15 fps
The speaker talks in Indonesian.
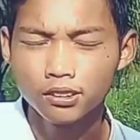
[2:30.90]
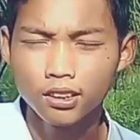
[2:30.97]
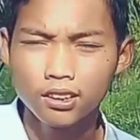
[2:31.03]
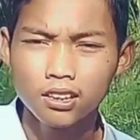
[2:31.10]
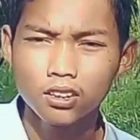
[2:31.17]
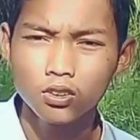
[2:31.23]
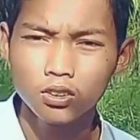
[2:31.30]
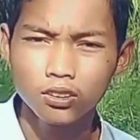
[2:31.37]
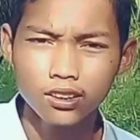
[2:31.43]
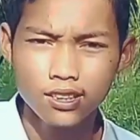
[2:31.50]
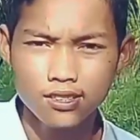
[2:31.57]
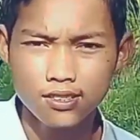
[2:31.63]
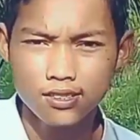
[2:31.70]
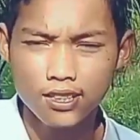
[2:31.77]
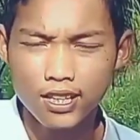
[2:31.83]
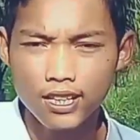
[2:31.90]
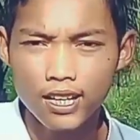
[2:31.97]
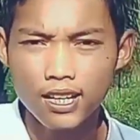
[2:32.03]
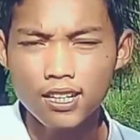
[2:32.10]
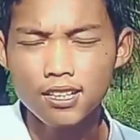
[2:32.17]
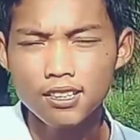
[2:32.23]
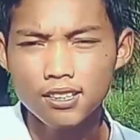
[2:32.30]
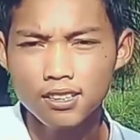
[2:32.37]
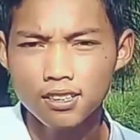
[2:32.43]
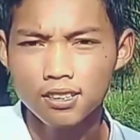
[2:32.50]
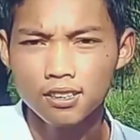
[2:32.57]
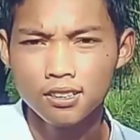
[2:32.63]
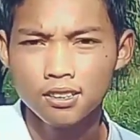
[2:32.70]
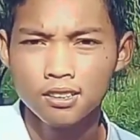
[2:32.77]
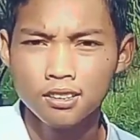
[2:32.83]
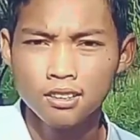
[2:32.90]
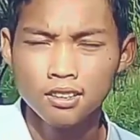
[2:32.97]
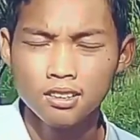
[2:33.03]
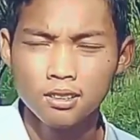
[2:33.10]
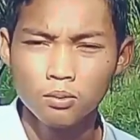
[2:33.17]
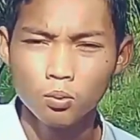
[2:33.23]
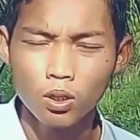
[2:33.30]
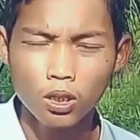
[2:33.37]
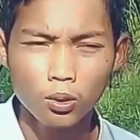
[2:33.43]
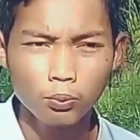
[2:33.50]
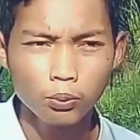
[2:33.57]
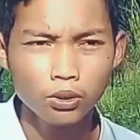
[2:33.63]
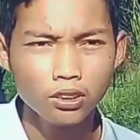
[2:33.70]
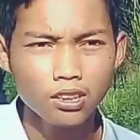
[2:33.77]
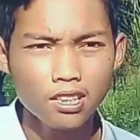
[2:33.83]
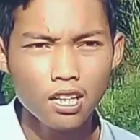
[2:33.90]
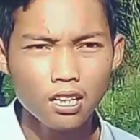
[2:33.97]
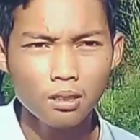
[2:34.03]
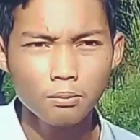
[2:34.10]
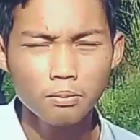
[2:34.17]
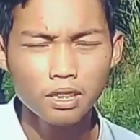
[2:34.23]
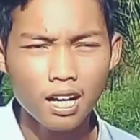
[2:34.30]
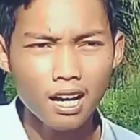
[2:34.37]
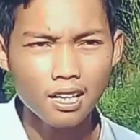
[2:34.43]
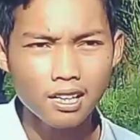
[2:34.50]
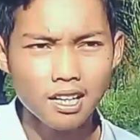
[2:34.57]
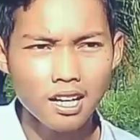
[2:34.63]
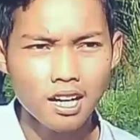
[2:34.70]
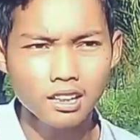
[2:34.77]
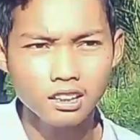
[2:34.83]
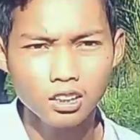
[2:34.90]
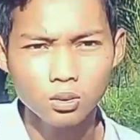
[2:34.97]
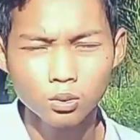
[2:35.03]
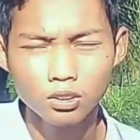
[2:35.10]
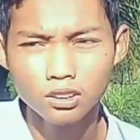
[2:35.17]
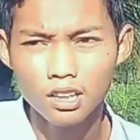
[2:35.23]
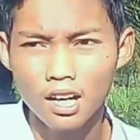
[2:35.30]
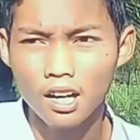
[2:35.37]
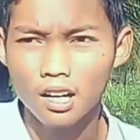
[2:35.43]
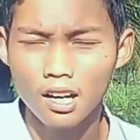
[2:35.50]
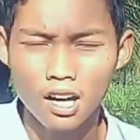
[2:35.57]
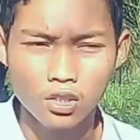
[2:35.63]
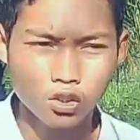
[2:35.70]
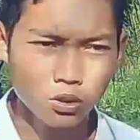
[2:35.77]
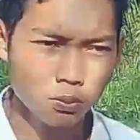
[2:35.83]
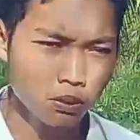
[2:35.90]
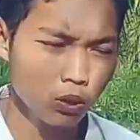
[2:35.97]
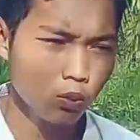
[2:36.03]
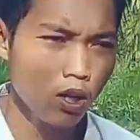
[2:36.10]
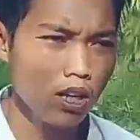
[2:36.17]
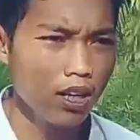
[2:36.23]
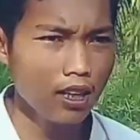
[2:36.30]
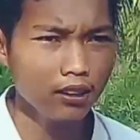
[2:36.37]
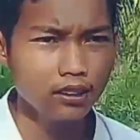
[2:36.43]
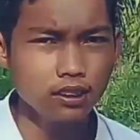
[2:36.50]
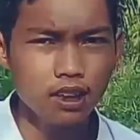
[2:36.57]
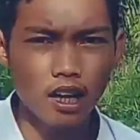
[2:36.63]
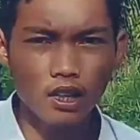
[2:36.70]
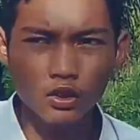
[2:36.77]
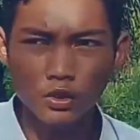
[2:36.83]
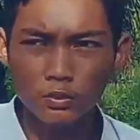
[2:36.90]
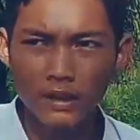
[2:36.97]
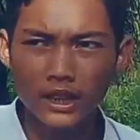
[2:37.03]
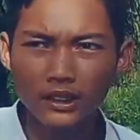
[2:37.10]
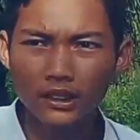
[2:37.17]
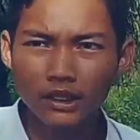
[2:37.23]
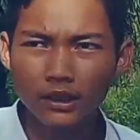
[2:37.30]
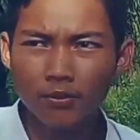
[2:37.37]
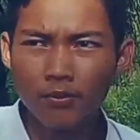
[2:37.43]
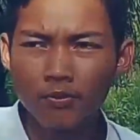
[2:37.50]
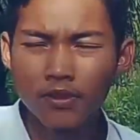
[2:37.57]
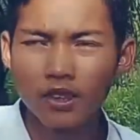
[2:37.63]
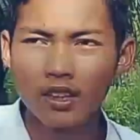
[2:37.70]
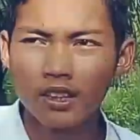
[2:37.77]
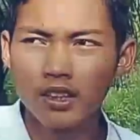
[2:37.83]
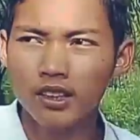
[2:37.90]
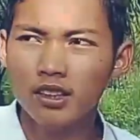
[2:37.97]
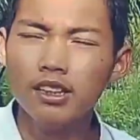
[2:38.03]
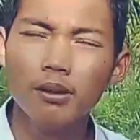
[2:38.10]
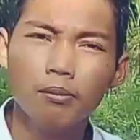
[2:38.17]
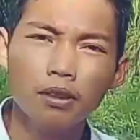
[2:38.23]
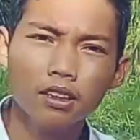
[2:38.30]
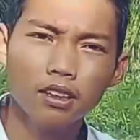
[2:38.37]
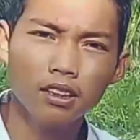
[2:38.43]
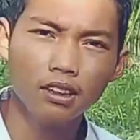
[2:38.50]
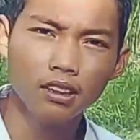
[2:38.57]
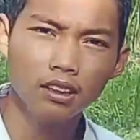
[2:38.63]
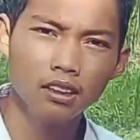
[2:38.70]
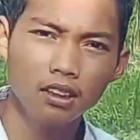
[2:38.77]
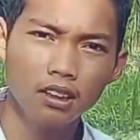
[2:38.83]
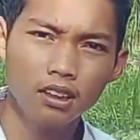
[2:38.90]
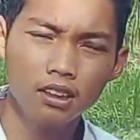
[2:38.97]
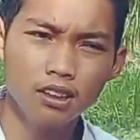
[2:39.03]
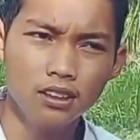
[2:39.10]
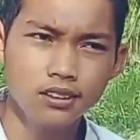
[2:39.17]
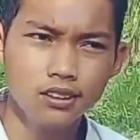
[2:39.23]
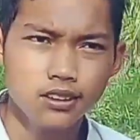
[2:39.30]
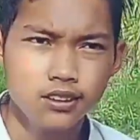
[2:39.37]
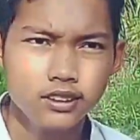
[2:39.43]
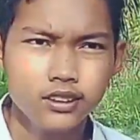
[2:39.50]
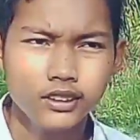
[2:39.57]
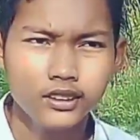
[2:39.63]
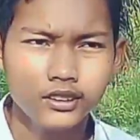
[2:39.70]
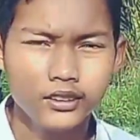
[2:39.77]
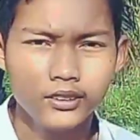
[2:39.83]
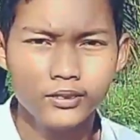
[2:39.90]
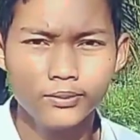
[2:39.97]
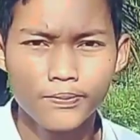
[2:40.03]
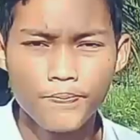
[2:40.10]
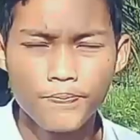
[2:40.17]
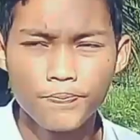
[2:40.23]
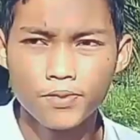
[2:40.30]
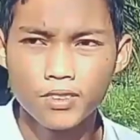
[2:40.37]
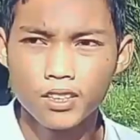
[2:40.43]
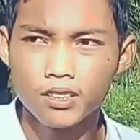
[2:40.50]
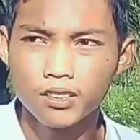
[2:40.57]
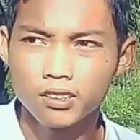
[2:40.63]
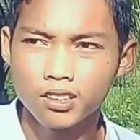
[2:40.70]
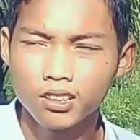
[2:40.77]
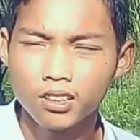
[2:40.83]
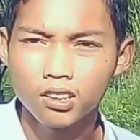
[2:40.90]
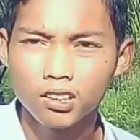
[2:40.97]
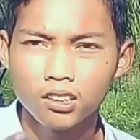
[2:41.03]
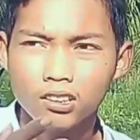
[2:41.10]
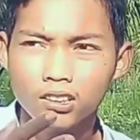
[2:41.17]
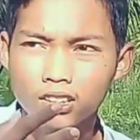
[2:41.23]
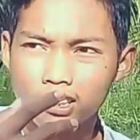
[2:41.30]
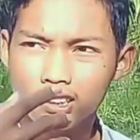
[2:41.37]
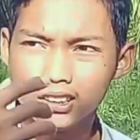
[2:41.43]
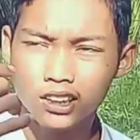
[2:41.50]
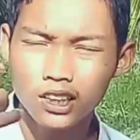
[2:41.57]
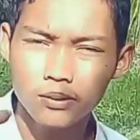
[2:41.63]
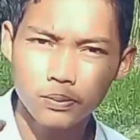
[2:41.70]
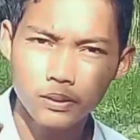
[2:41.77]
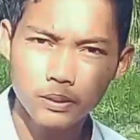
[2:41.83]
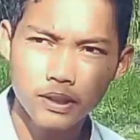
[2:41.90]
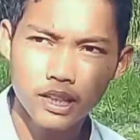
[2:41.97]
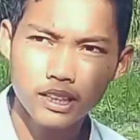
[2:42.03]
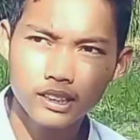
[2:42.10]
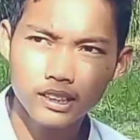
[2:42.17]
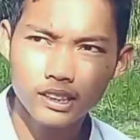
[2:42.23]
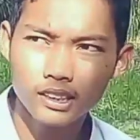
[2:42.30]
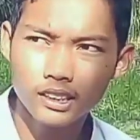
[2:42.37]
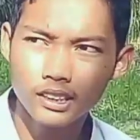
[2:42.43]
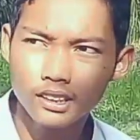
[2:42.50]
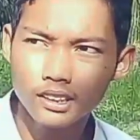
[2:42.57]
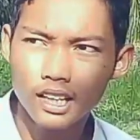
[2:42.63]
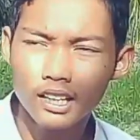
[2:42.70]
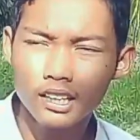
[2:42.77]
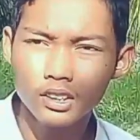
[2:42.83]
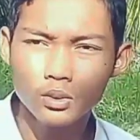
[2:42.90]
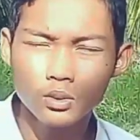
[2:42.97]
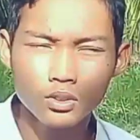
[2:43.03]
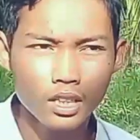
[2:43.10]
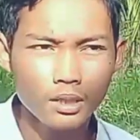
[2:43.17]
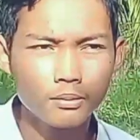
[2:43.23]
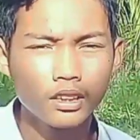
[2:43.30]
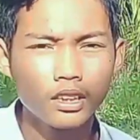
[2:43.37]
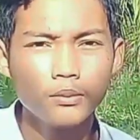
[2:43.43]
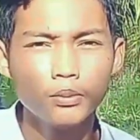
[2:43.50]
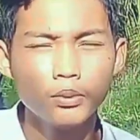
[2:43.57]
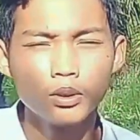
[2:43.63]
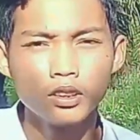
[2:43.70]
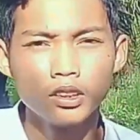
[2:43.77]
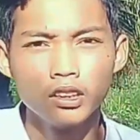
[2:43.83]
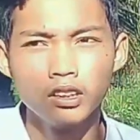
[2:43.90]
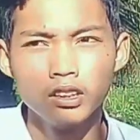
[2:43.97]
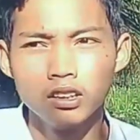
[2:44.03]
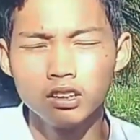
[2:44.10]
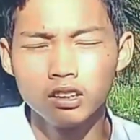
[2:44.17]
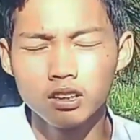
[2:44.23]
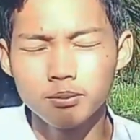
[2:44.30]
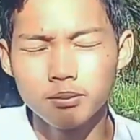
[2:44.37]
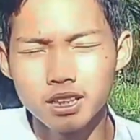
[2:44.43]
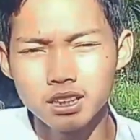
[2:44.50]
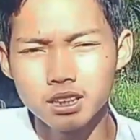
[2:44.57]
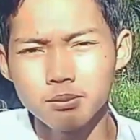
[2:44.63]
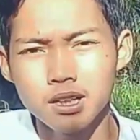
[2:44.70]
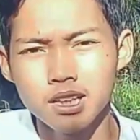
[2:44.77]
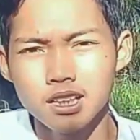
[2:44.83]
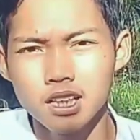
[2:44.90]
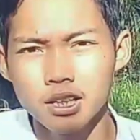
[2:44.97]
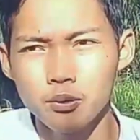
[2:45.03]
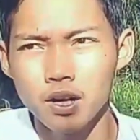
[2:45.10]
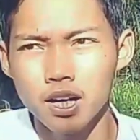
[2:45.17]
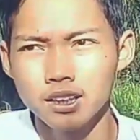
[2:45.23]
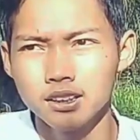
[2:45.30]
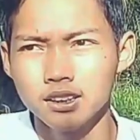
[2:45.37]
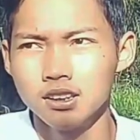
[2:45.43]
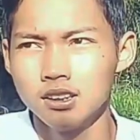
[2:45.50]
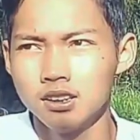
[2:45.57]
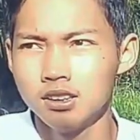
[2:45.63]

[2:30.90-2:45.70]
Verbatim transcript: channel konten saya walaupun tidak berarah atau tidak harus petualang, tidak harus mancing. Yang penting ini channel channel diri saya pribadi, entah itu saya menghibur teman-teman lewat